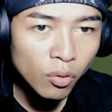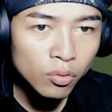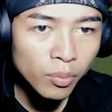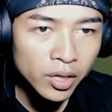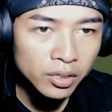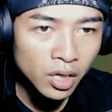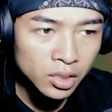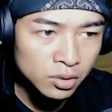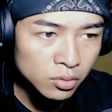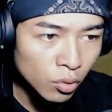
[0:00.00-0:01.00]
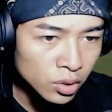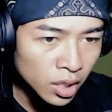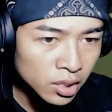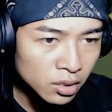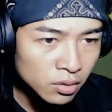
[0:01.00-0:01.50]
Oh my god Itu
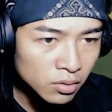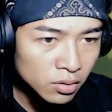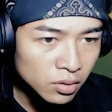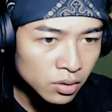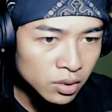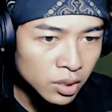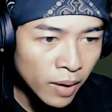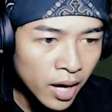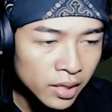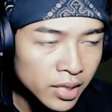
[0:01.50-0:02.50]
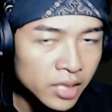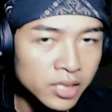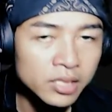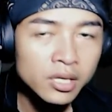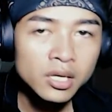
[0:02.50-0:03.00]
kotanya gede banget dah
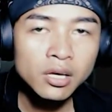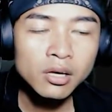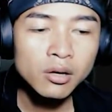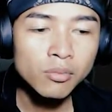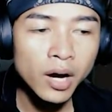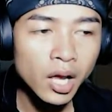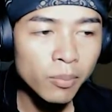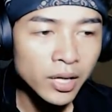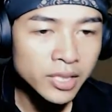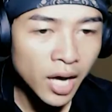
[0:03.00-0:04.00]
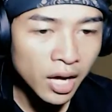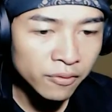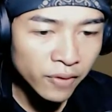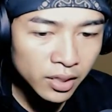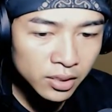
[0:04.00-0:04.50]
nih Bakal banyak
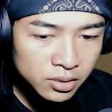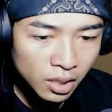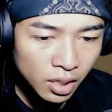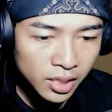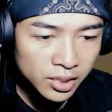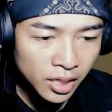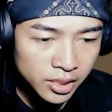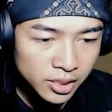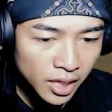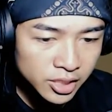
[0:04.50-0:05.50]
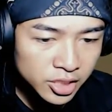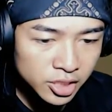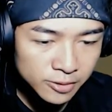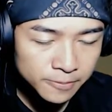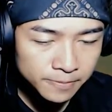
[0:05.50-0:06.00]
adventure dah kita nih
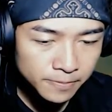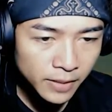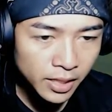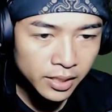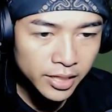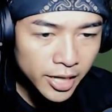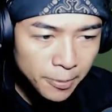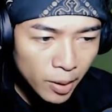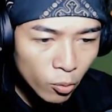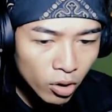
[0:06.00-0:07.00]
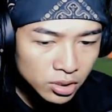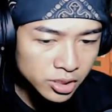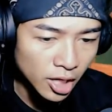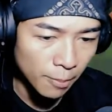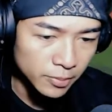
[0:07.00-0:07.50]
guys Here my
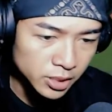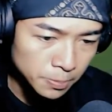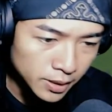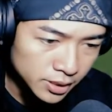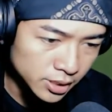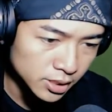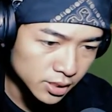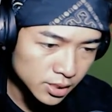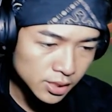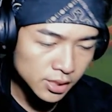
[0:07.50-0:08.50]
workshop This place What